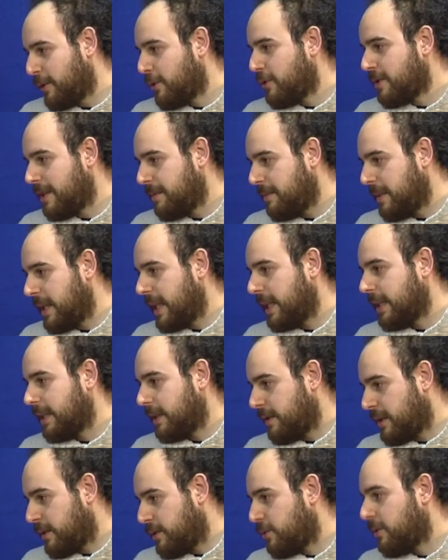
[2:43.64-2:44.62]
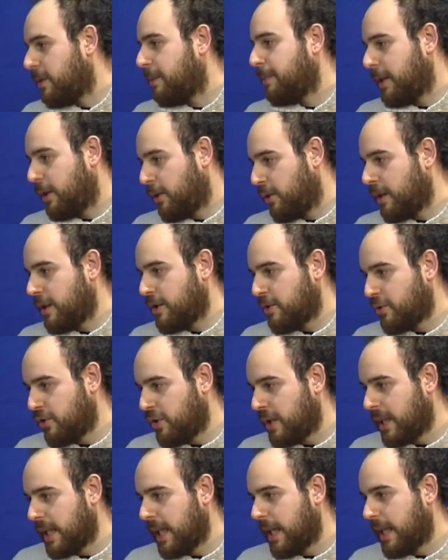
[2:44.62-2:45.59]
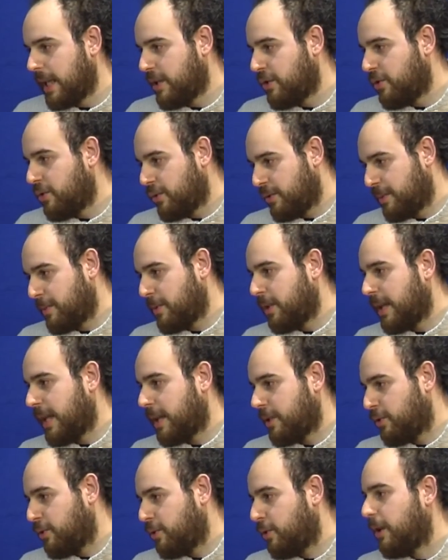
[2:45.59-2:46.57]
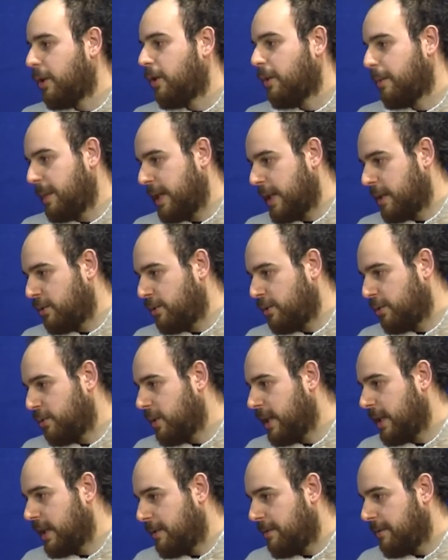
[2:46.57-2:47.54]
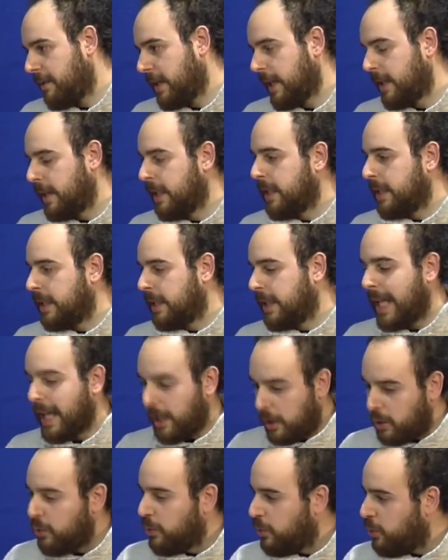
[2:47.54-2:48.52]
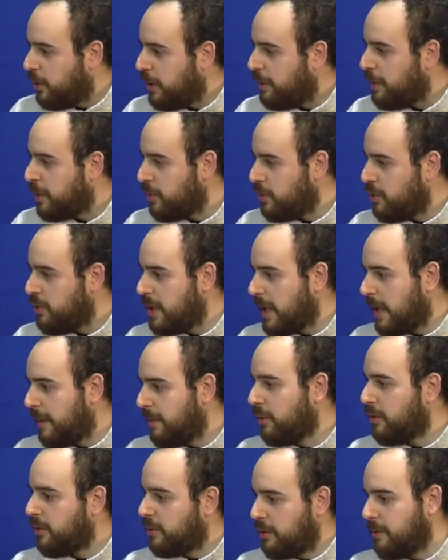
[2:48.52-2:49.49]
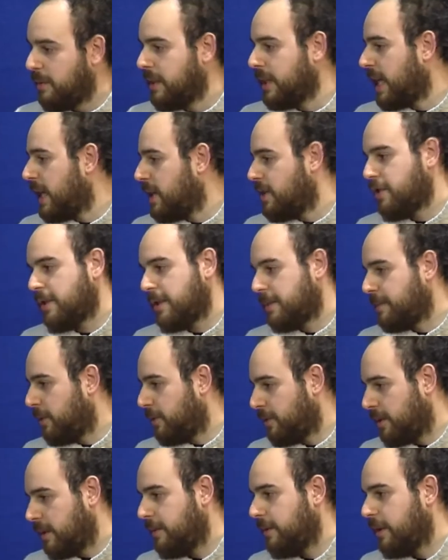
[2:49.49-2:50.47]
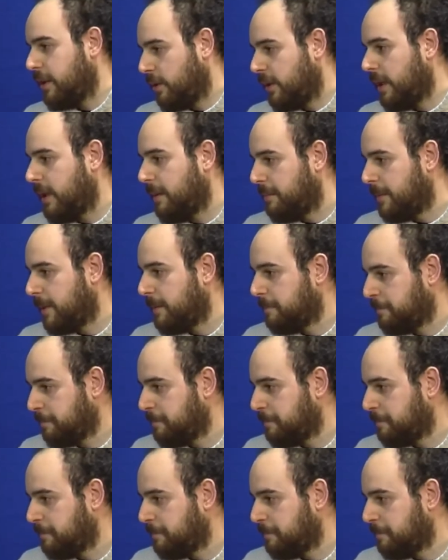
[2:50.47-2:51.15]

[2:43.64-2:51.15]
cose mie attraverso una piccola società, la Jules Production, che ho aperto due anni fa e con cui produciamo cortometraggi, spot, videoclip.